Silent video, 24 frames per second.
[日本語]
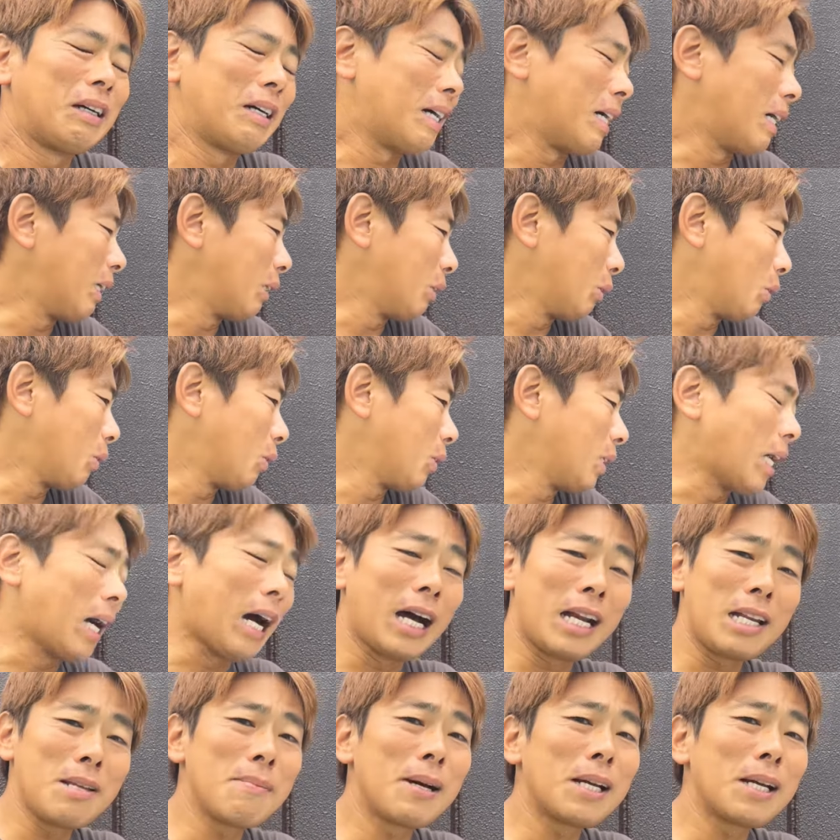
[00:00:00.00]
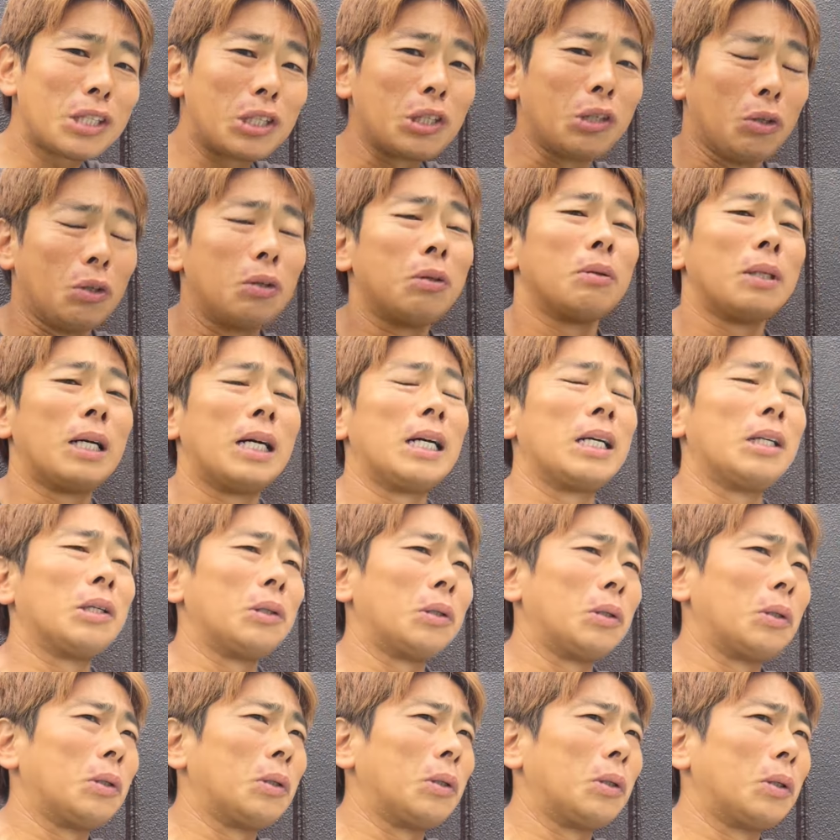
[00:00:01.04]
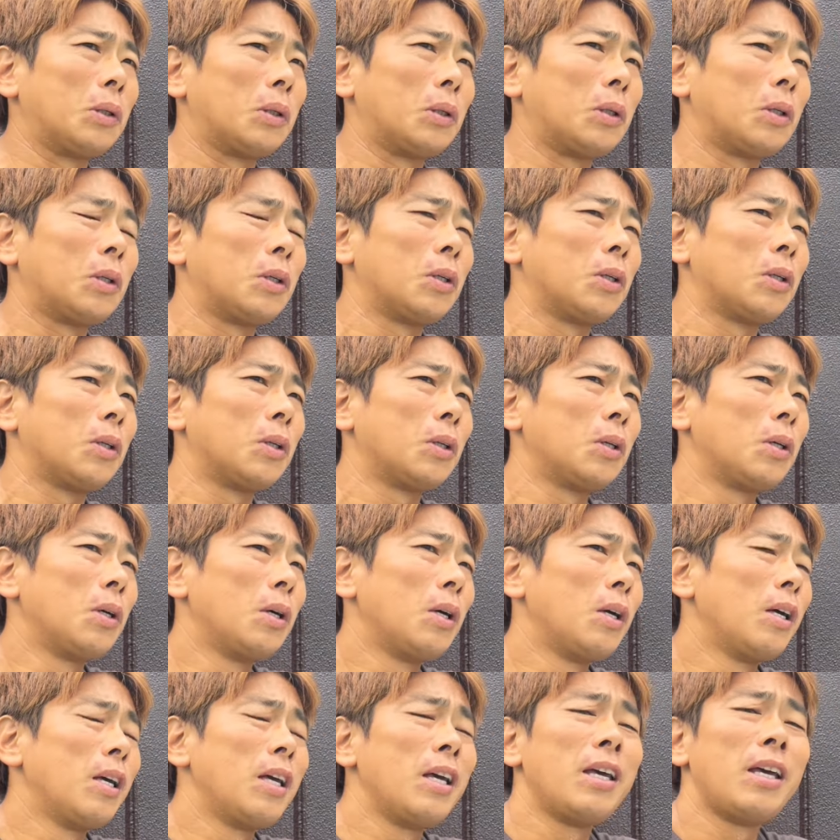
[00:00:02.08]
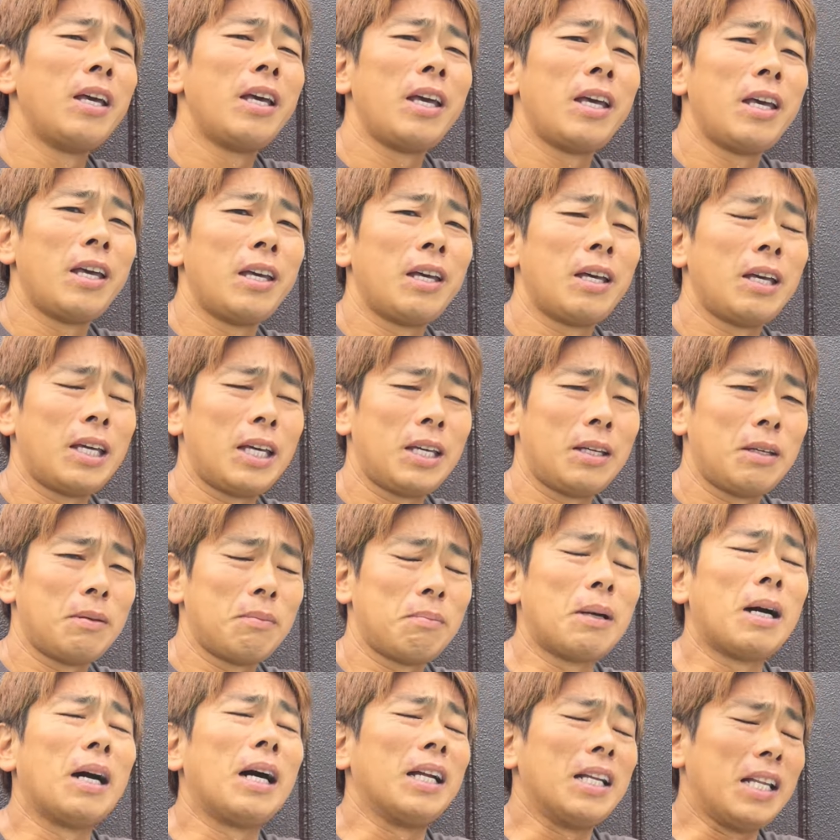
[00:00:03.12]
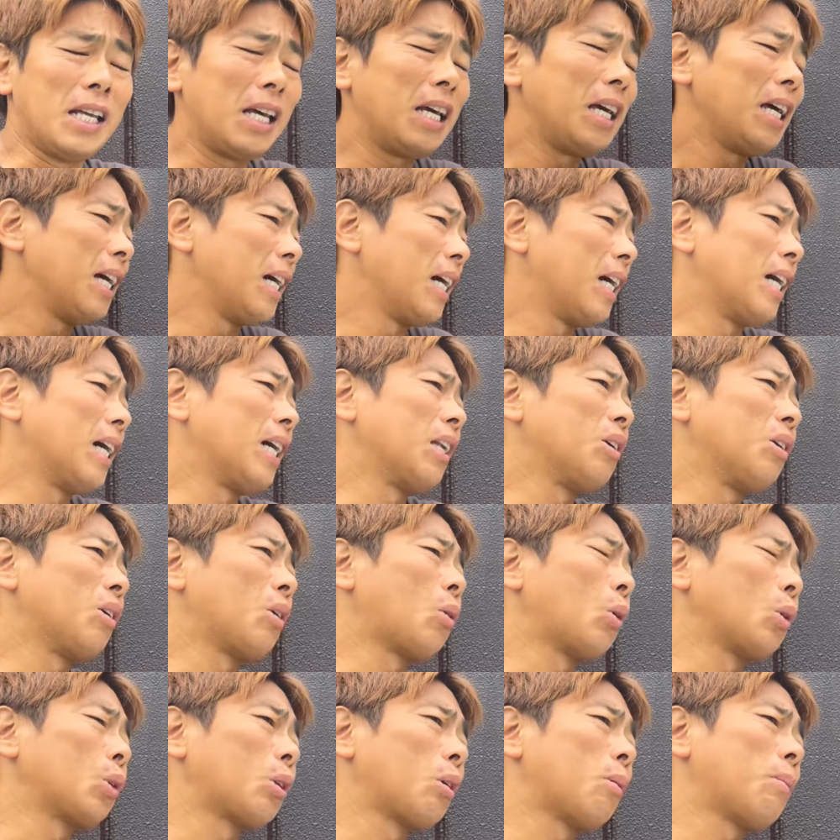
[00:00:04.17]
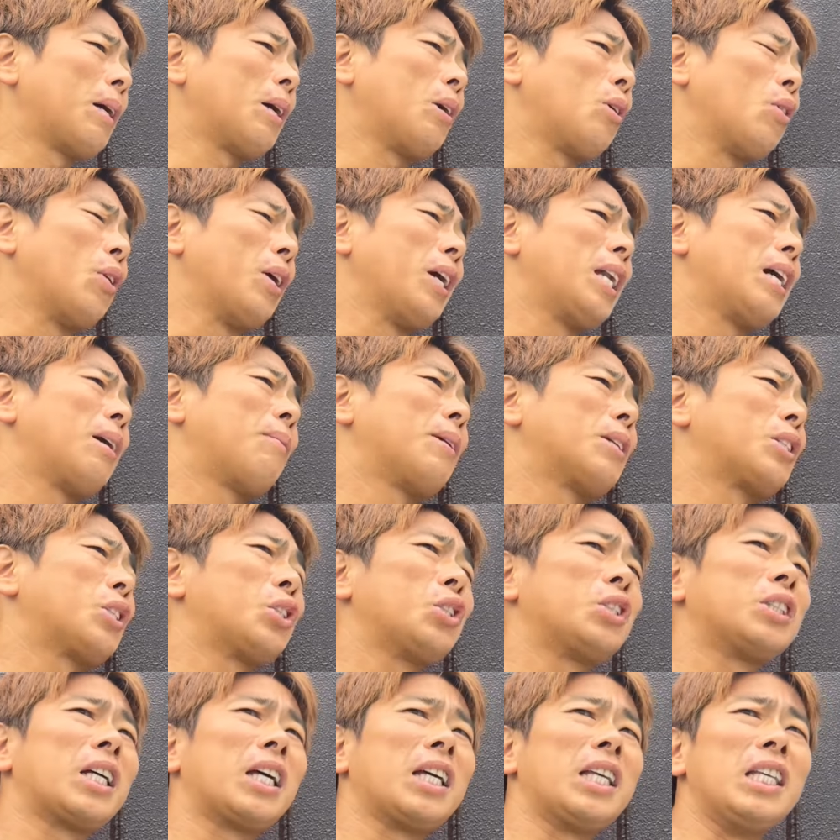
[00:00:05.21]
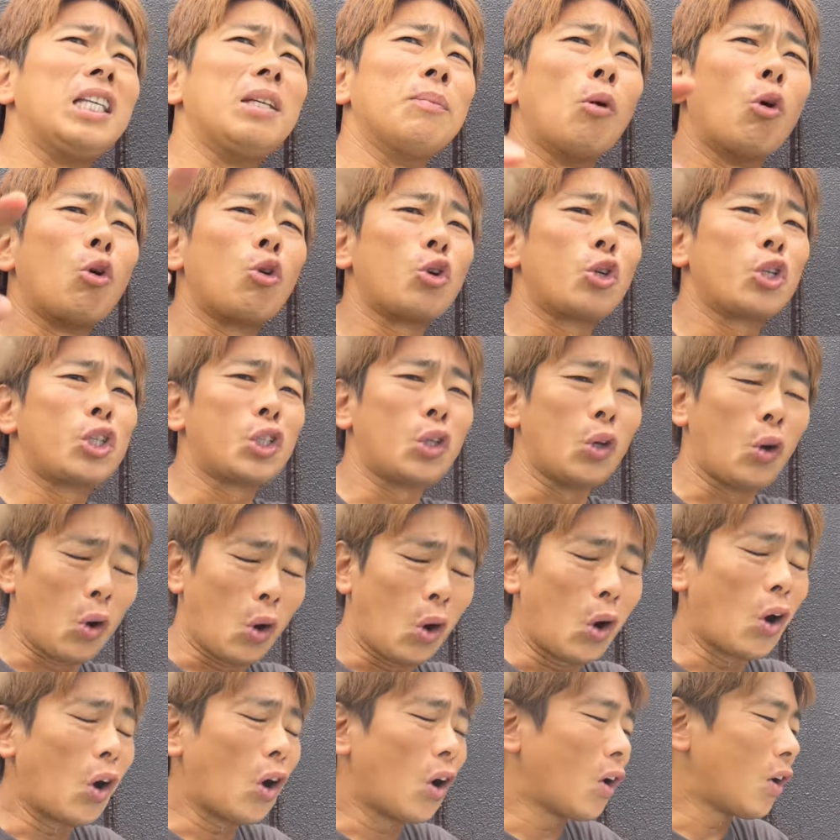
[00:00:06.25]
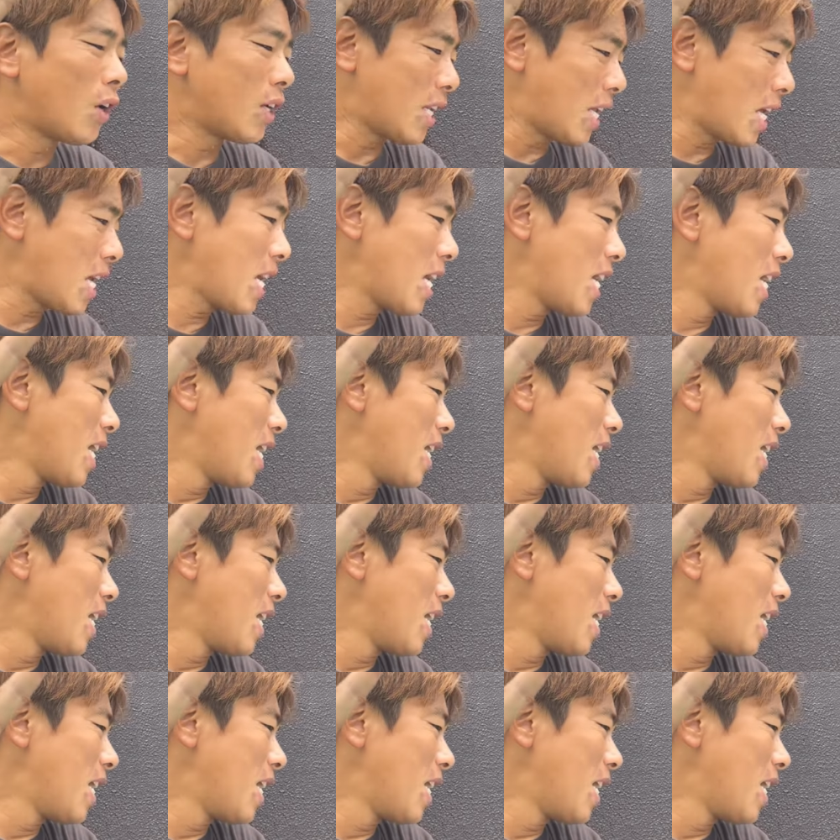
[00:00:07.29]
あの、いや、ありまよ。あのー、まあね、あの、言葉を選ばず言うのは、イモる人。ね。